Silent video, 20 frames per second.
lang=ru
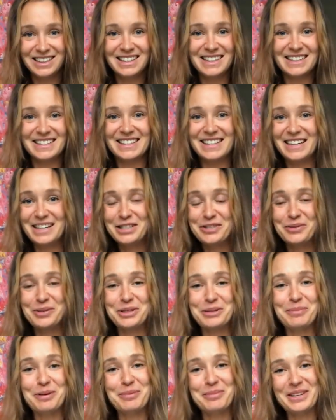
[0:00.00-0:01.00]

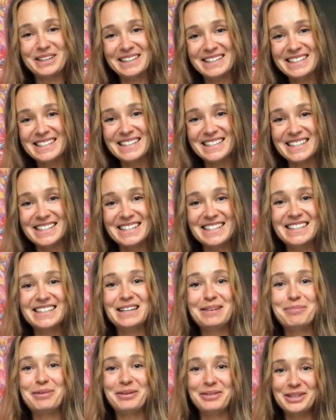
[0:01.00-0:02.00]
Здравствуйте, мои прекрасные
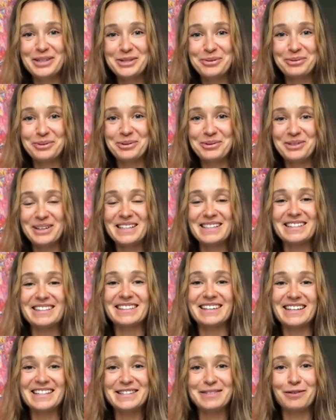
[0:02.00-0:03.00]
зрители! Приветствую вас
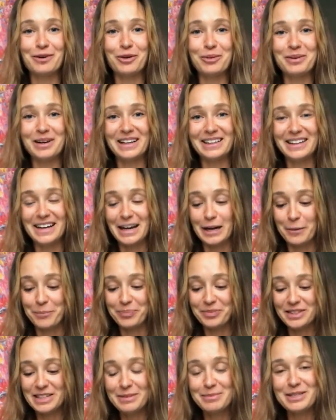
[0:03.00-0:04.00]
на своем канале.
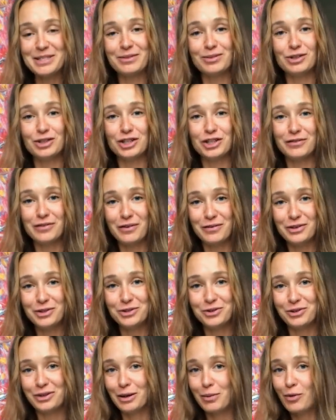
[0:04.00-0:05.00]
Тема сегодняшнего
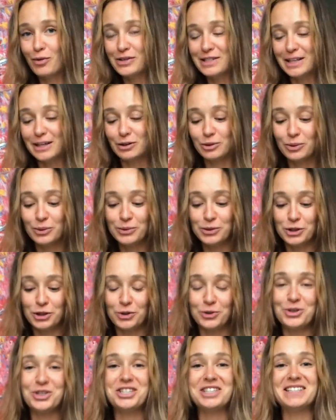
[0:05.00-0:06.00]
видео, на мой взгляд, очень
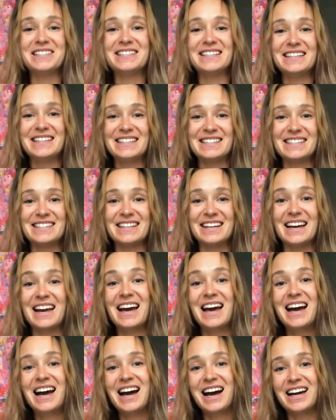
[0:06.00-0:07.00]
и очень интересная.
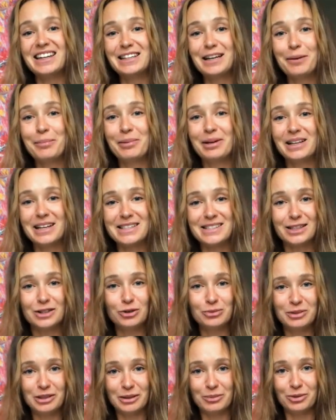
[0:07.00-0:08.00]
Она была
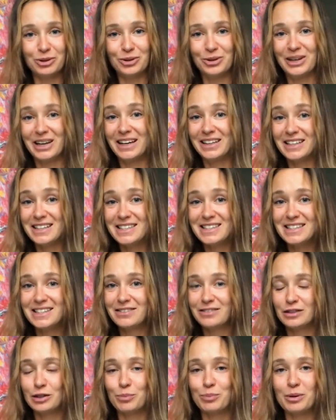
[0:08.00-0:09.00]
задумана мной и
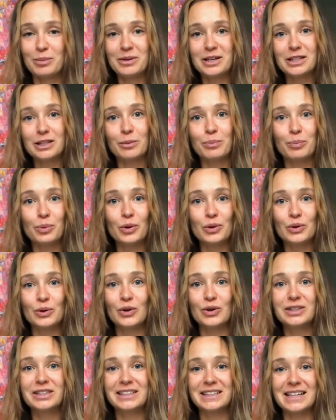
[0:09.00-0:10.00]
анонсирована примерно
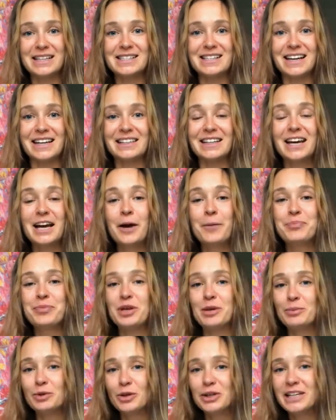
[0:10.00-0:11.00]
полгода назад –
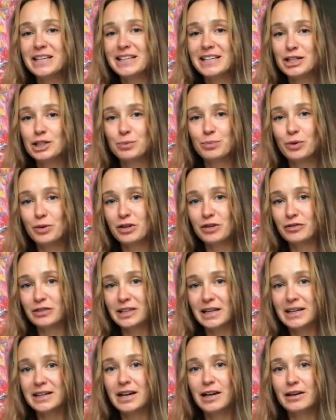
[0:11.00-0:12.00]
и многие даже помнят
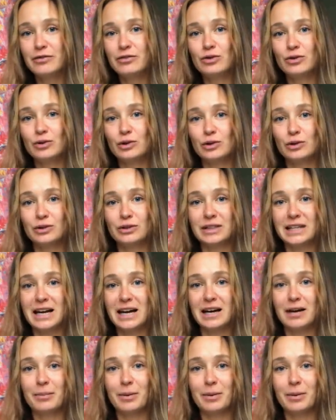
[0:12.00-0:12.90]
фотографию на